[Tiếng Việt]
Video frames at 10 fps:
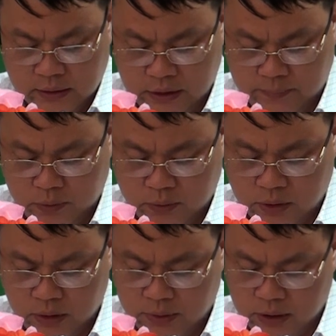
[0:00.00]
tiếp tục
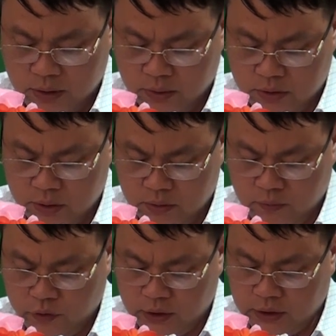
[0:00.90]
đổi mới nội dung
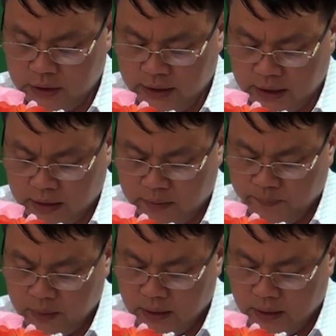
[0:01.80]
phương thức lãnh đạo,